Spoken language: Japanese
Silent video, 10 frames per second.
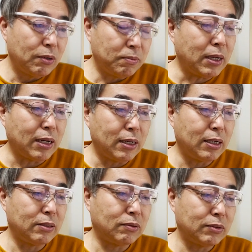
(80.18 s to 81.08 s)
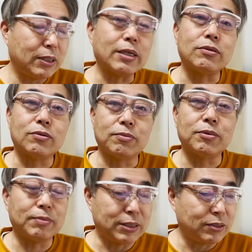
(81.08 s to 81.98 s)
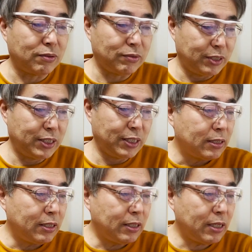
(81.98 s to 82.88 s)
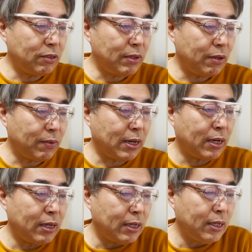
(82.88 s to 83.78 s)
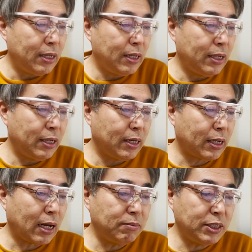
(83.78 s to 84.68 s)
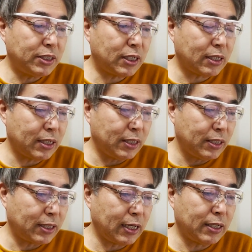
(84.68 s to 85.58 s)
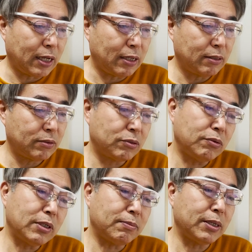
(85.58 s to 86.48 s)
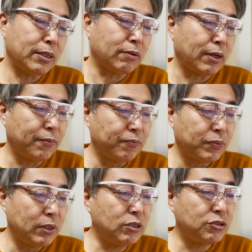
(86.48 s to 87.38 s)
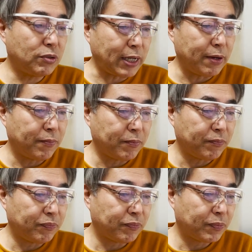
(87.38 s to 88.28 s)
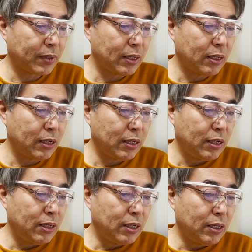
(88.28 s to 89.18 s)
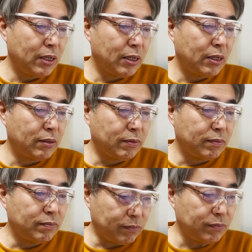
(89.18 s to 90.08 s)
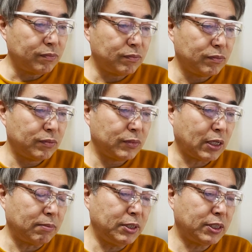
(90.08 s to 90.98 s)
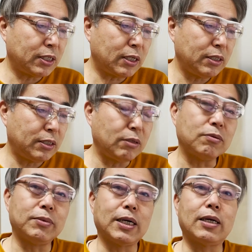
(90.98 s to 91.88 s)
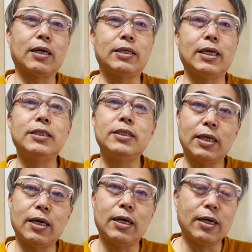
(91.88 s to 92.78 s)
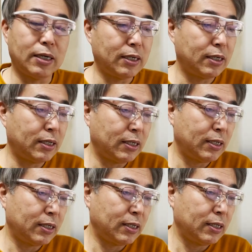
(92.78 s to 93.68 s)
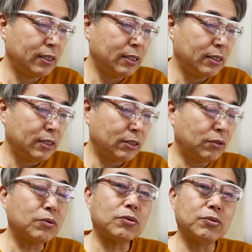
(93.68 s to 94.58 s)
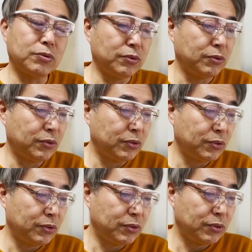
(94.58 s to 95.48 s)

まあ、あの、出てくると思います、そのうち。DNA は、えー、上茶谷大河。すごい名前やね、これ。25歳。珍しい名前やなこれうん上茶谷っていうのもなかなかないしなどこの人やね京都府あれ